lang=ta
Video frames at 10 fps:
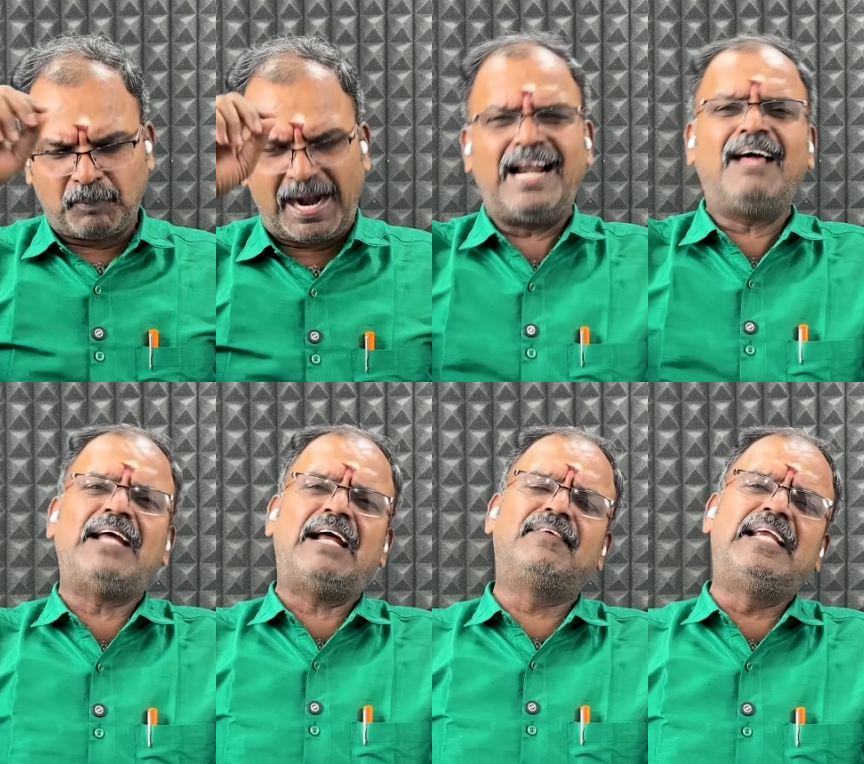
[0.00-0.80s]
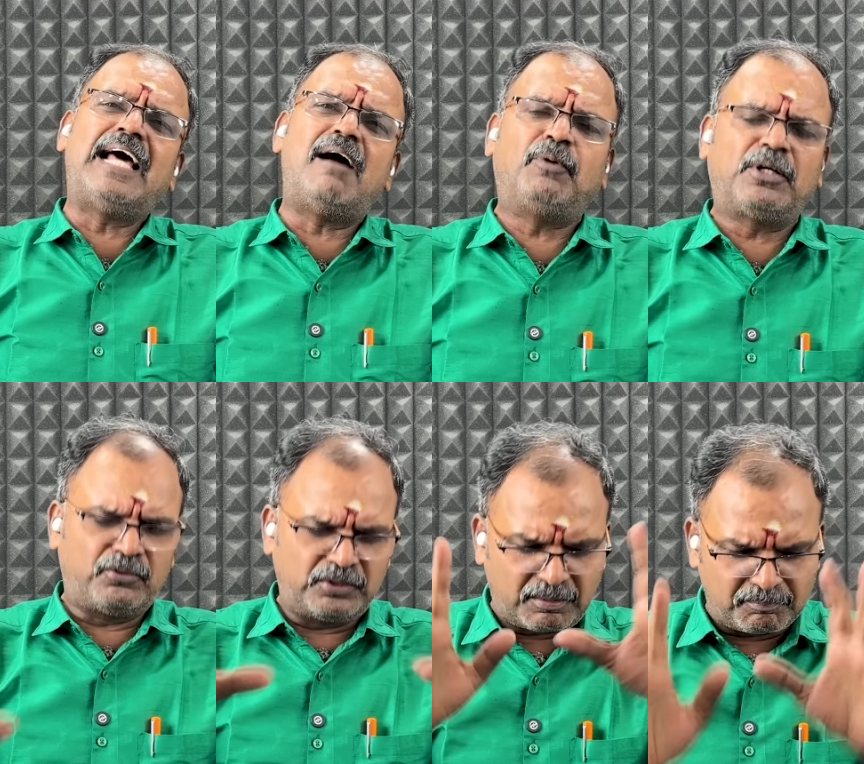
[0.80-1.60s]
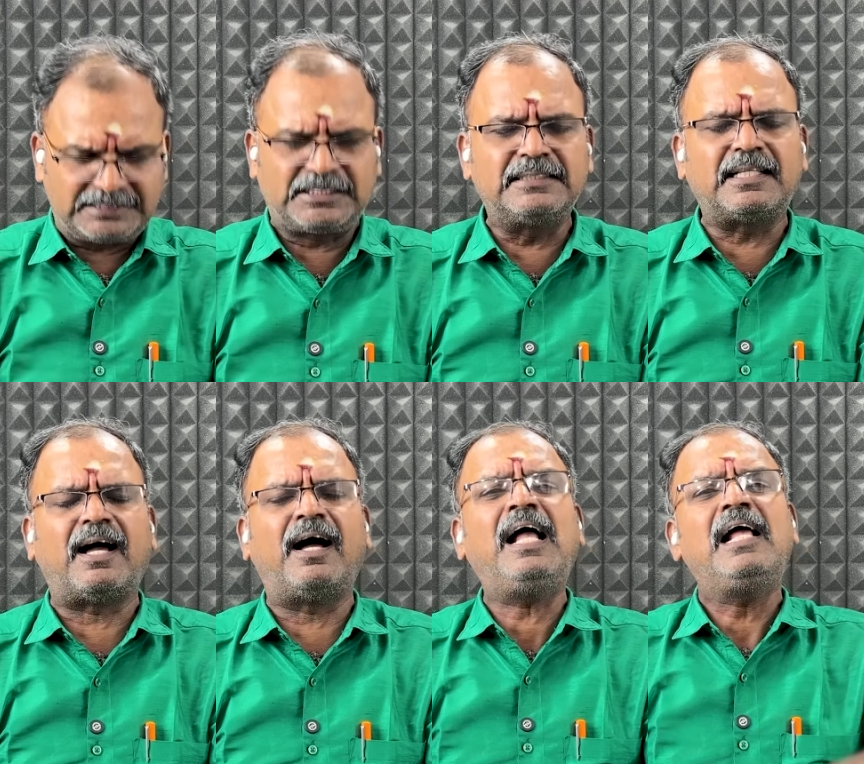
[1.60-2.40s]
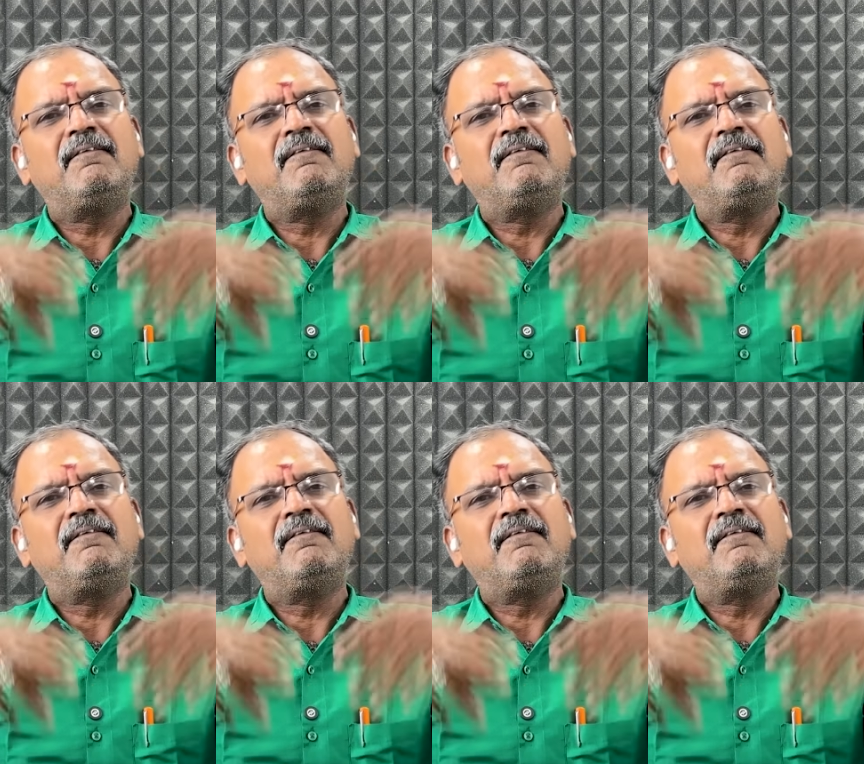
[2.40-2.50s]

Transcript: பாழ வீணாக போனவனுங்க மட்டும்தான்